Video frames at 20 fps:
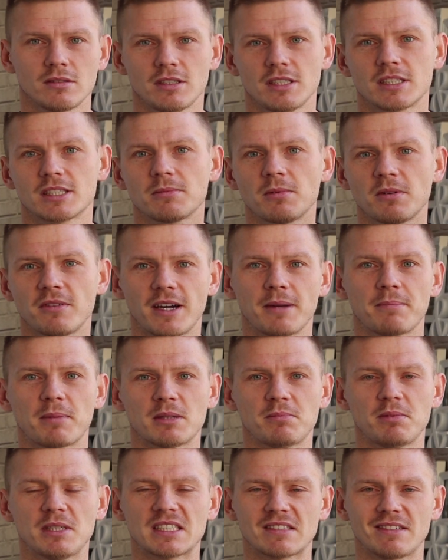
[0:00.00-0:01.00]
Не забывай,
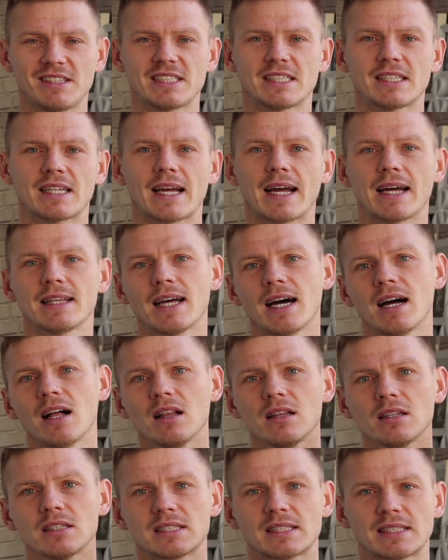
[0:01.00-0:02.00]
подписывайся на
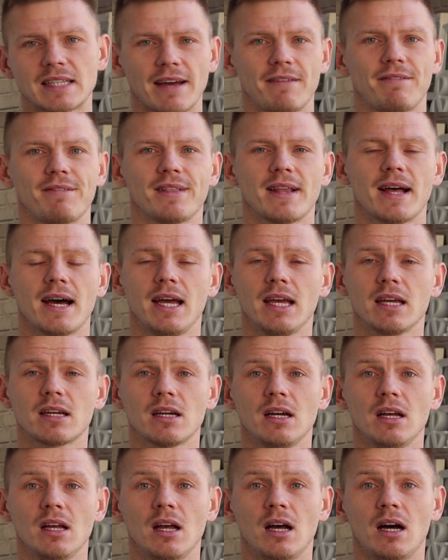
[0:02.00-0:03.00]
канал, ставь
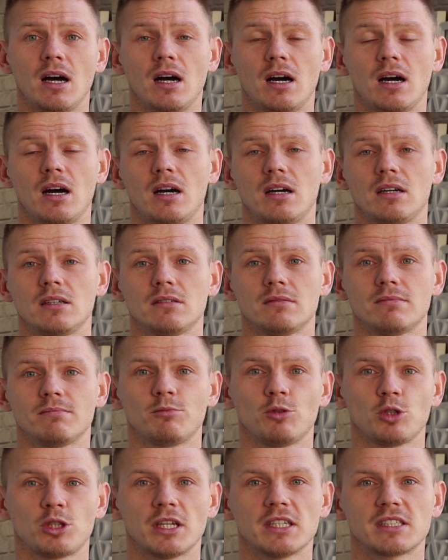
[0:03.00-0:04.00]
лайк, а,
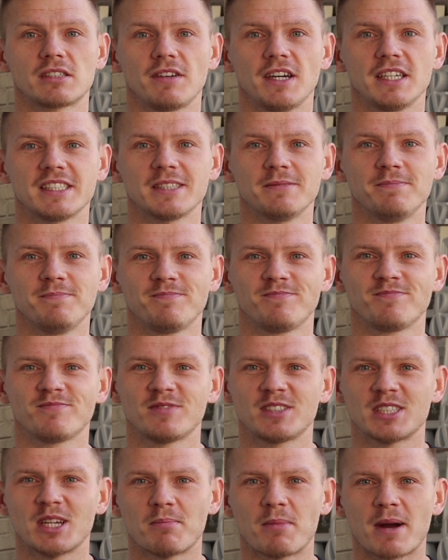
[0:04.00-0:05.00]
будь на связи.
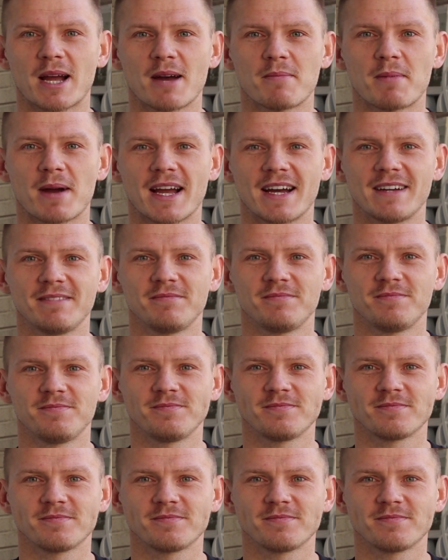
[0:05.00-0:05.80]
Всем пока-пока.